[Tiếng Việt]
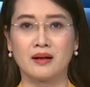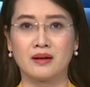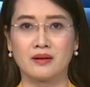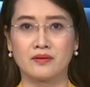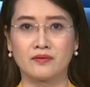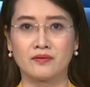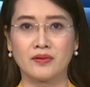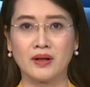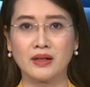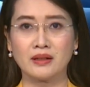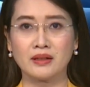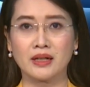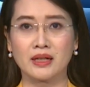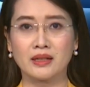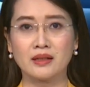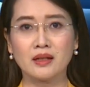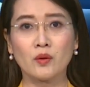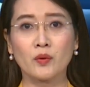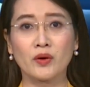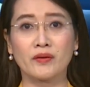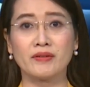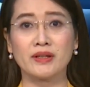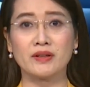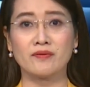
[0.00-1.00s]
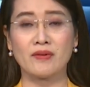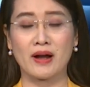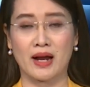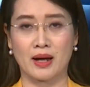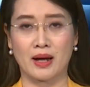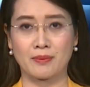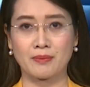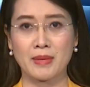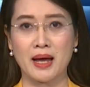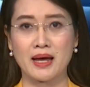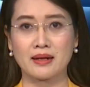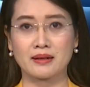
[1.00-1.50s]
Vâng, kính thưa quý vị và
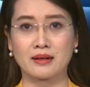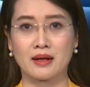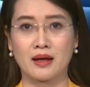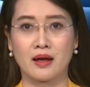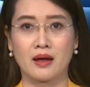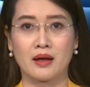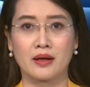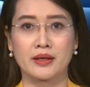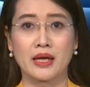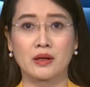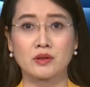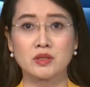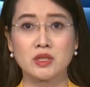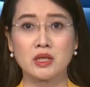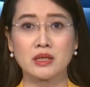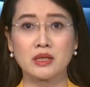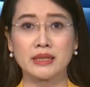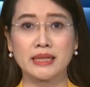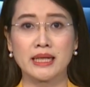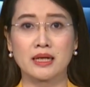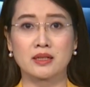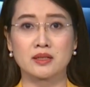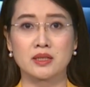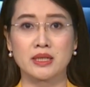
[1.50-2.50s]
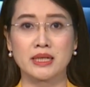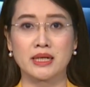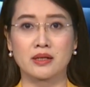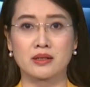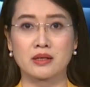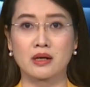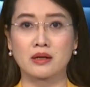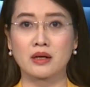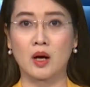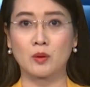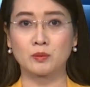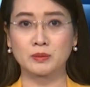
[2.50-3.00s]
các bạn, giáo sư tiến sĩ
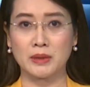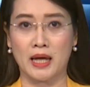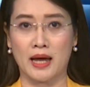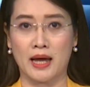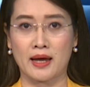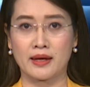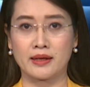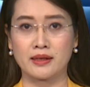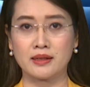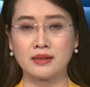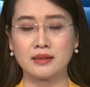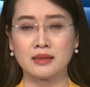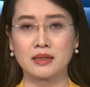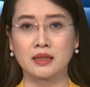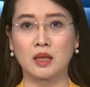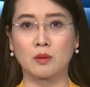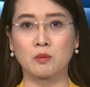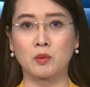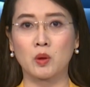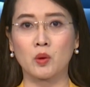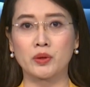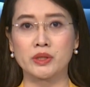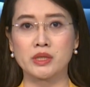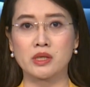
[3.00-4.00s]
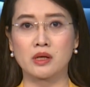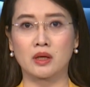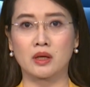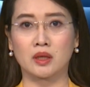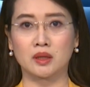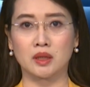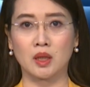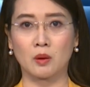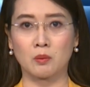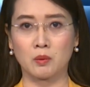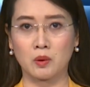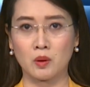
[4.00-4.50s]
Trần Hồng Thái, Tổng cục trưởng
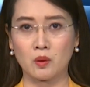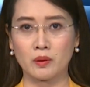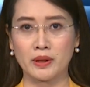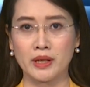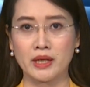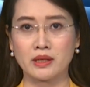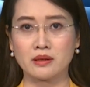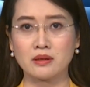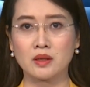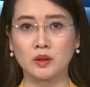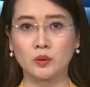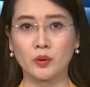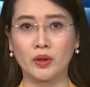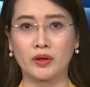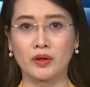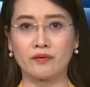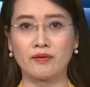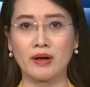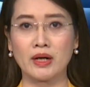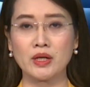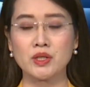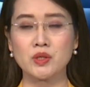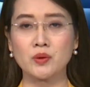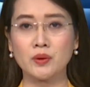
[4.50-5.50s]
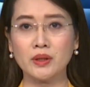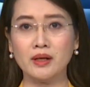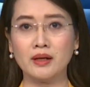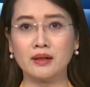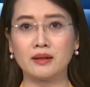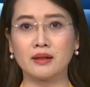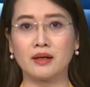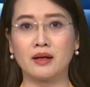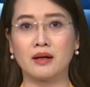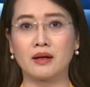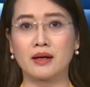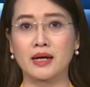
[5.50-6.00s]
Tổng cục Khí tượng Thủy văn Trung
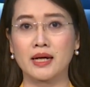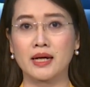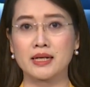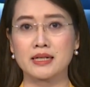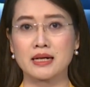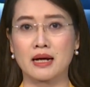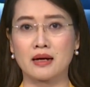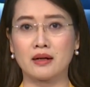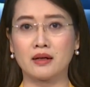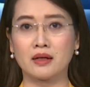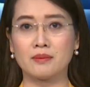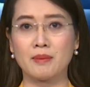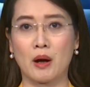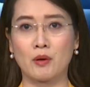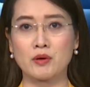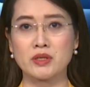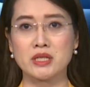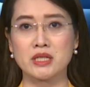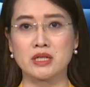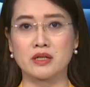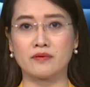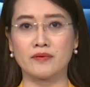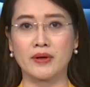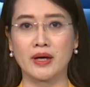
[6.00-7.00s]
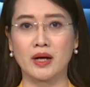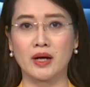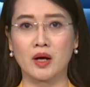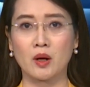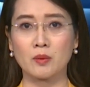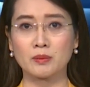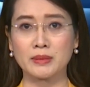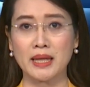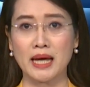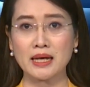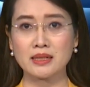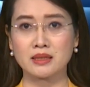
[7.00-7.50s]
ương khi trả lời báo chí về
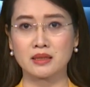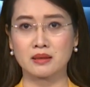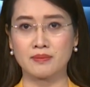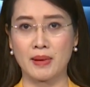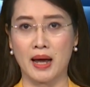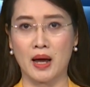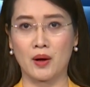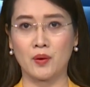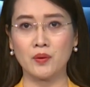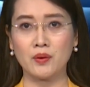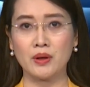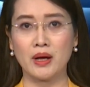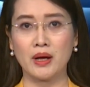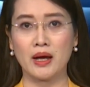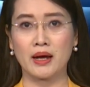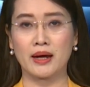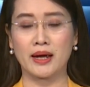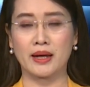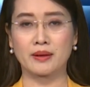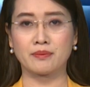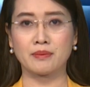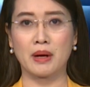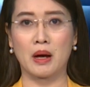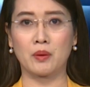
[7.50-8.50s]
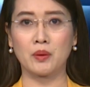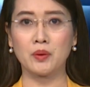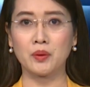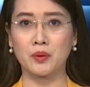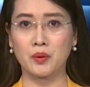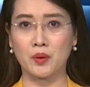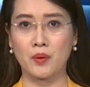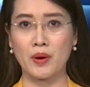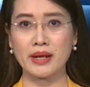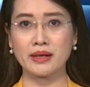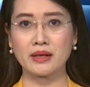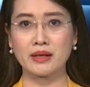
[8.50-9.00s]
công tác dự báo, cảnh báo lũ
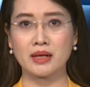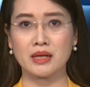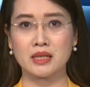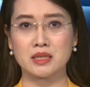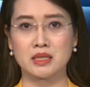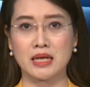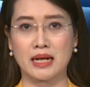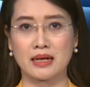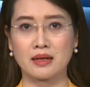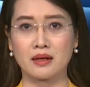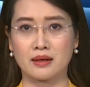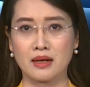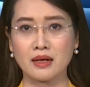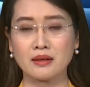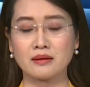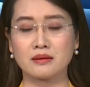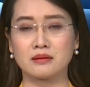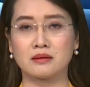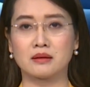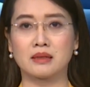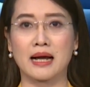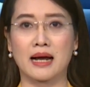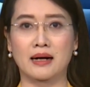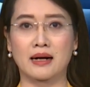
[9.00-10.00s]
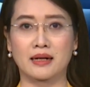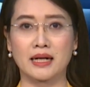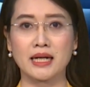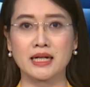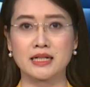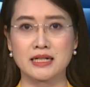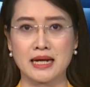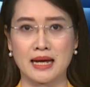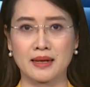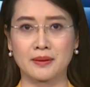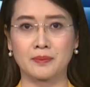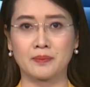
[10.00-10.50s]
quét, sạt lở đất khẳng định
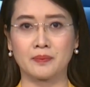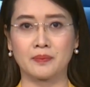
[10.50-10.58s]
rằng